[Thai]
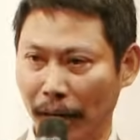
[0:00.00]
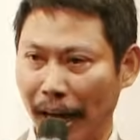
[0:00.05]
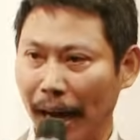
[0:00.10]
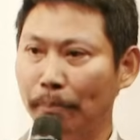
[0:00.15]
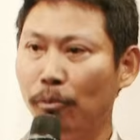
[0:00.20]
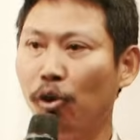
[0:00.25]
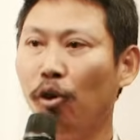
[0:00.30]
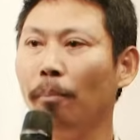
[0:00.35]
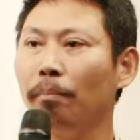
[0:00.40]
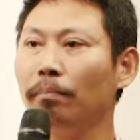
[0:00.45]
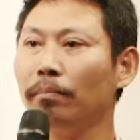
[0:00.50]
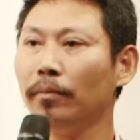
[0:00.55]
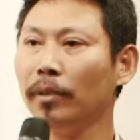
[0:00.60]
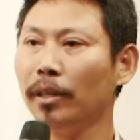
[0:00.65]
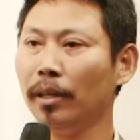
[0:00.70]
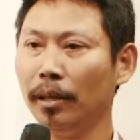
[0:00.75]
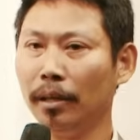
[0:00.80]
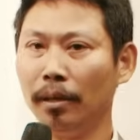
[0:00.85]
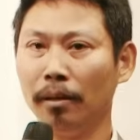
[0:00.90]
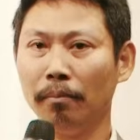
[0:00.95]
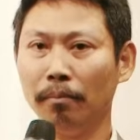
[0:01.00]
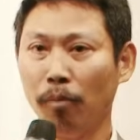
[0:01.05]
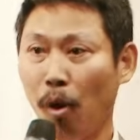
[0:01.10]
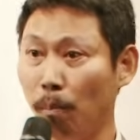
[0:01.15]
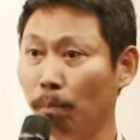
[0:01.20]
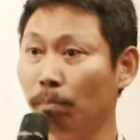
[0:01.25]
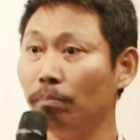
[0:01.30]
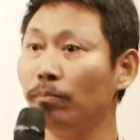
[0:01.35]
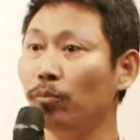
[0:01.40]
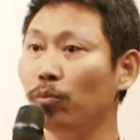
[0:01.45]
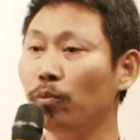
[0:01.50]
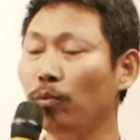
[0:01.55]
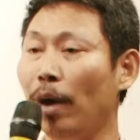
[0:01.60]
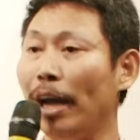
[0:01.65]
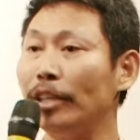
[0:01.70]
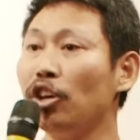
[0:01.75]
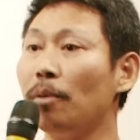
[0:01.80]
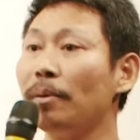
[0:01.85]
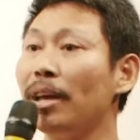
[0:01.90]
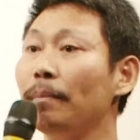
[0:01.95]
ครับผม
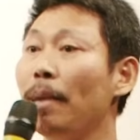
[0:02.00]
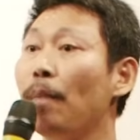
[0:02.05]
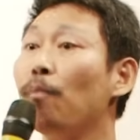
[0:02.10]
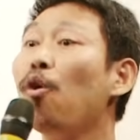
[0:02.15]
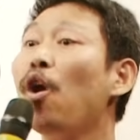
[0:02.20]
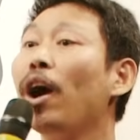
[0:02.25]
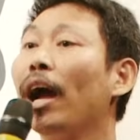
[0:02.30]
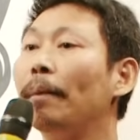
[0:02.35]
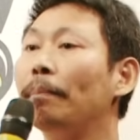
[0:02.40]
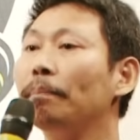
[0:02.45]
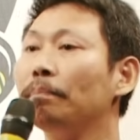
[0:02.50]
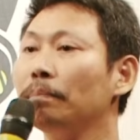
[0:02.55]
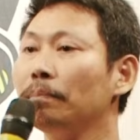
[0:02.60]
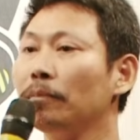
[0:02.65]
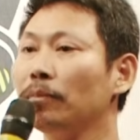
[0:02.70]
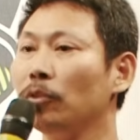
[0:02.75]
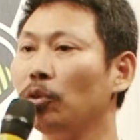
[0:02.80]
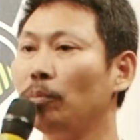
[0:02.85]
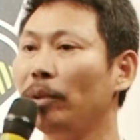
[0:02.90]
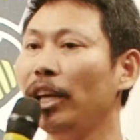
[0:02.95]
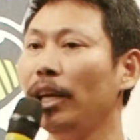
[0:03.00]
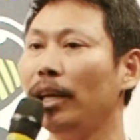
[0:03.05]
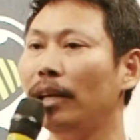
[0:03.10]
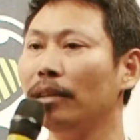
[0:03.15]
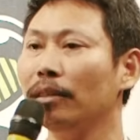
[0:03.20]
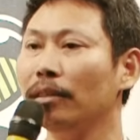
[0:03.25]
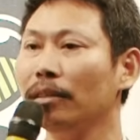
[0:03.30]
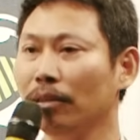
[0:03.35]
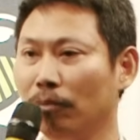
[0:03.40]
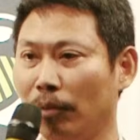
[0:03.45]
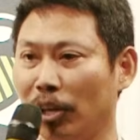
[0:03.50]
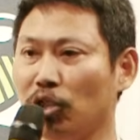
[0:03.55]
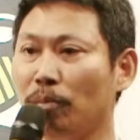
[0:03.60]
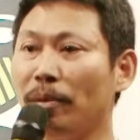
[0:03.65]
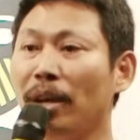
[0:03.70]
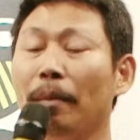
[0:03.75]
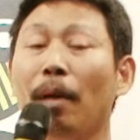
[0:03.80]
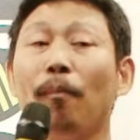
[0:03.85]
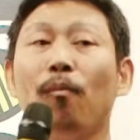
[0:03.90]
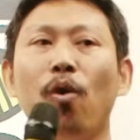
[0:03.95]
วัดชอบกินมะม่วงครับคุณพี่วัดช
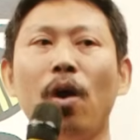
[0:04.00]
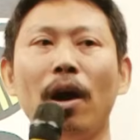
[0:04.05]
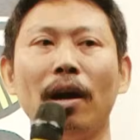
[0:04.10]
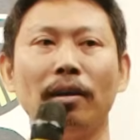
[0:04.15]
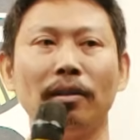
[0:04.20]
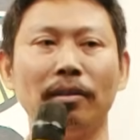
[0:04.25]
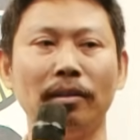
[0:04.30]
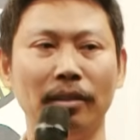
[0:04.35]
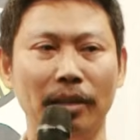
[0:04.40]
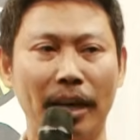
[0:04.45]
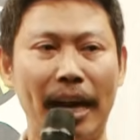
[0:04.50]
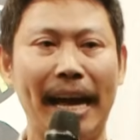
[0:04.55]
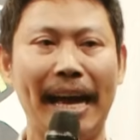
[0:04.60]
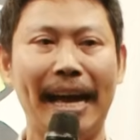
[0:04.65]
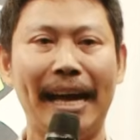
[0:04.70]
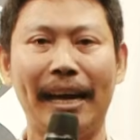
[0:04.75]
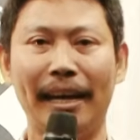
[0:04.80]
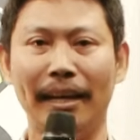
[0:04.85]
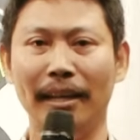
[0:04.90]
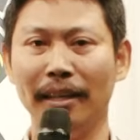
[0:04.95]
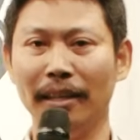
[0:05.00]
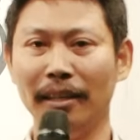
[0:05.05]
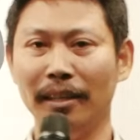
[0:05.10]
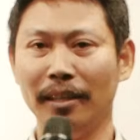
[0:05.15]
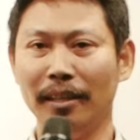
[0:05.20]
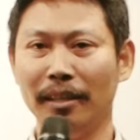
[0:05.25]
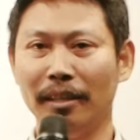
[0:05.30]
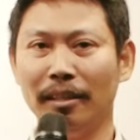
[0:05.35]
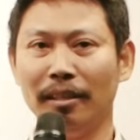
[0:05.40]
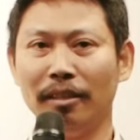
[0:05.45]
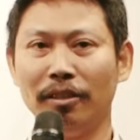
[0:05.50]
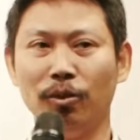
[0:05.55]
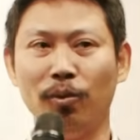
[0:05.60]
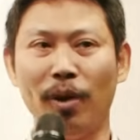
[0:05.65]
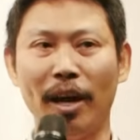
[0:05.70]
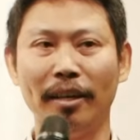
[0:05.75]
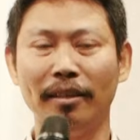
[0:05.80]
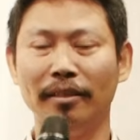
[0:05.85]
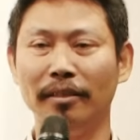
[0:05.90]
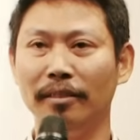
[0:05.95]
อบกินมะม่วง
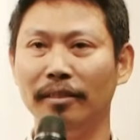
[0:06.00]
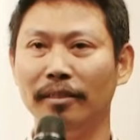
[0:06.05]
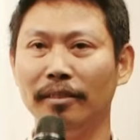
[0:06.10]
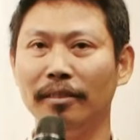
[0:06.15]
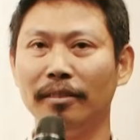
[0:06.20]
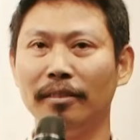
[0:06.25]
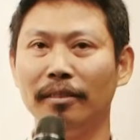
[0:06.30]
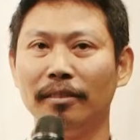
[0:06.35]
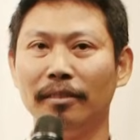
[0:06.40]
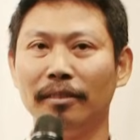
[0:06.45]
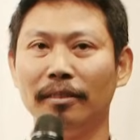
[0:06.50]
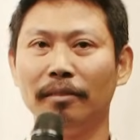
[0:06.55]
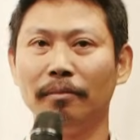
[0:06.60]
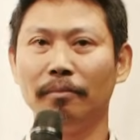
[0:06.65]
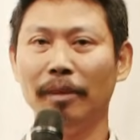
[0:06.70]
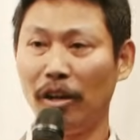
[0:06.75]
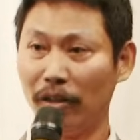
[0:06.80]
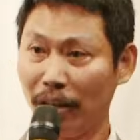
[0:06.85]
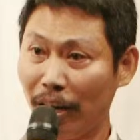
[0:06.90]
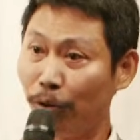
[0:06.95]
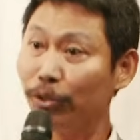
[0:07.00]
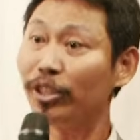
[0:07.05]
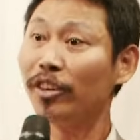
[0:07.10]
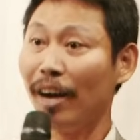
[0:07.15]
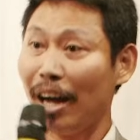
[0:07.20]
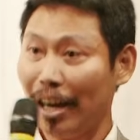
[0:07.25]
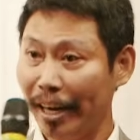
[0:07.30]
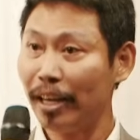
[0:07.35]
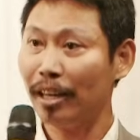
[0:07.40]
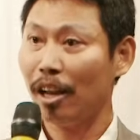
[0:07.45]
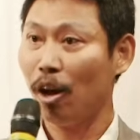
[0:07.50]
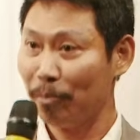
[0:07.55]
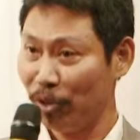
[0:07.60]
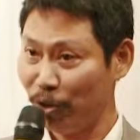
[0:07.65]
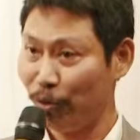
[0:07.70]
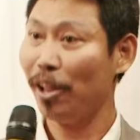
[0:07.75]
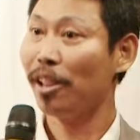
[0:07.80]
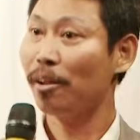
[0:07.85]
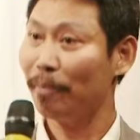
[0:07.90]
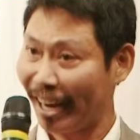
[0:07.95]
ส่วนเราก็รู้สึกว่าเราอ
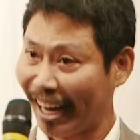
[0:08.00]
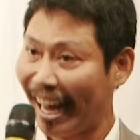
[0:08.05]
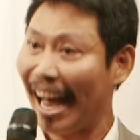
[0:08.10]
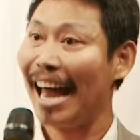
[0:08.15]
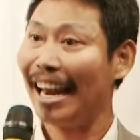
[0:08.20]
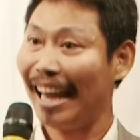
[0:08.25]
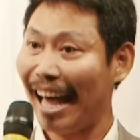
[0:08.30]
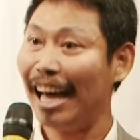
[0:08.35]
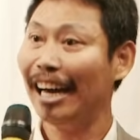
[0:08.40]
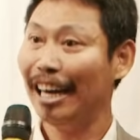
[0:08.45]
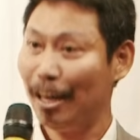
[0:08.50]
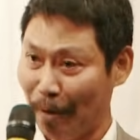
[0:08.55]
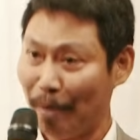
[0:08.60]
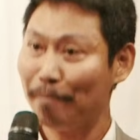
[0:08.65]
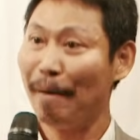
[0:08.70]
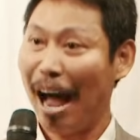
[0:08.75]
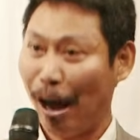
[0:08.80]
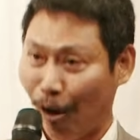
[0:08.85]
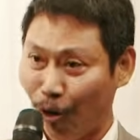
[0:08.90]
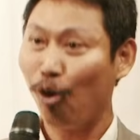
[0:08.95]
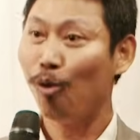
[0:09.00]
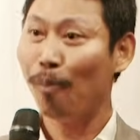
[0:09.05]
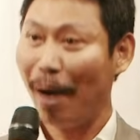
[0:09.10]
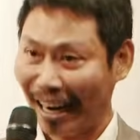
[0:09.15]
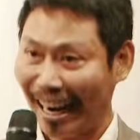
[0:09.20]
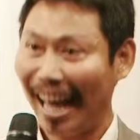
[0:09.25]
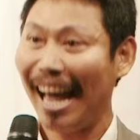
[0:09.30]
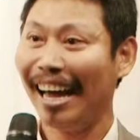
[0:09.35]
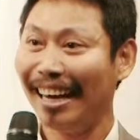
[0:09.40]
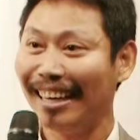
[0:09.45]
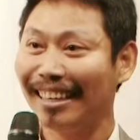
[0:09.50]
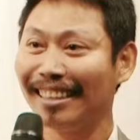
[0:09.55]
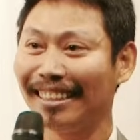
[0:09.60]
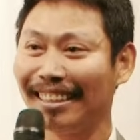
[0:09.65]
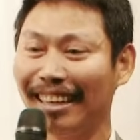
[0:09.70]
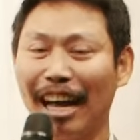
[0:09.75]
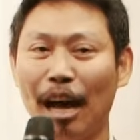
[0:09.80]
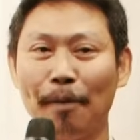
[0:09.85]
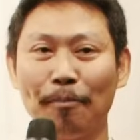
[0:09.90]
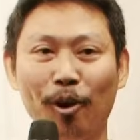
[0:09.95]
ยู่ในสมการและเป็นหมาของกูบ้างแล้ว
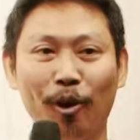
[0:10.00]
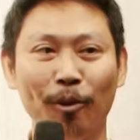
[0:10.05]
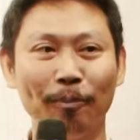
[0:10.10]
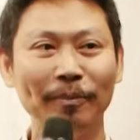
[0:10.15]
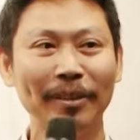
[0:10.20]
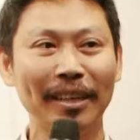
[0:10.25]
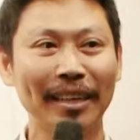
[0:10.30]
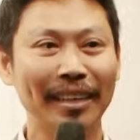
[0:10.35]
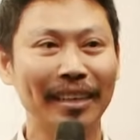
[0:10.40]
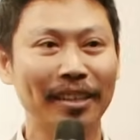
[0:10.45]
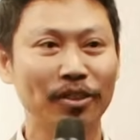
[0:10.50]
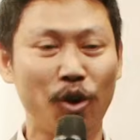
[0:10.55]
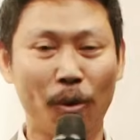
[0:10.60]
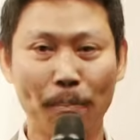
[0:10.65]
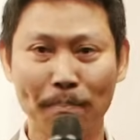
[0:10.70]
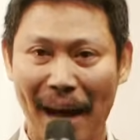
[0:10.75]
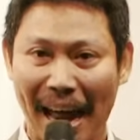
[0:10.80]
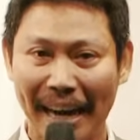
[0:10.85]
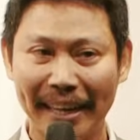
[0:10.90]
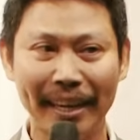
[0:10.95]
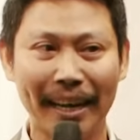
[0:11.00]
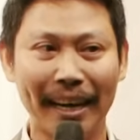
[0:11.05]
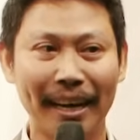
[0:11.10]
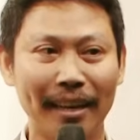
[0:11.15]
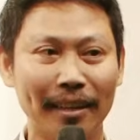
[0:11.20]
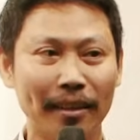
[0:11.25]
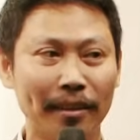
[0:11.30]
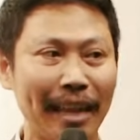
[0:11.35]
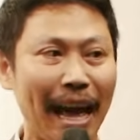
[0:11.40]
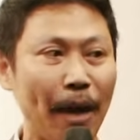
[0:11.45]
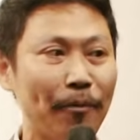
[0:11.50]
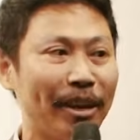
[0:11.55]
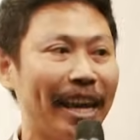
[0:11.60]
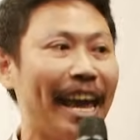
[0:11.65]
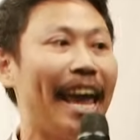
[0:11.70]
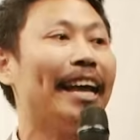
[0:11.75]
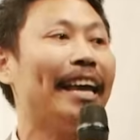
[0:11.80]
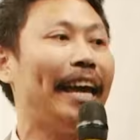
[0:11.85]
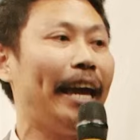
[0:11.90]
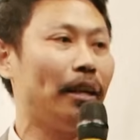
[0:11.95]
นะครับผมส่วนมันเนี่ยตั้งไว้
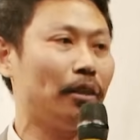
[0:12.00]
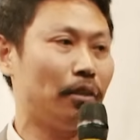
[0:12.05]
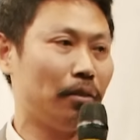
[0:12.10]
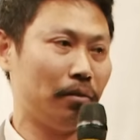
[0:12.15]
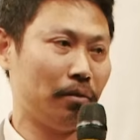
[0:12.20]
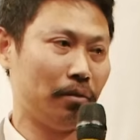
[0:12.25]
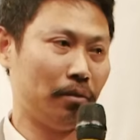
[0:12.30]
แก้เคล็ด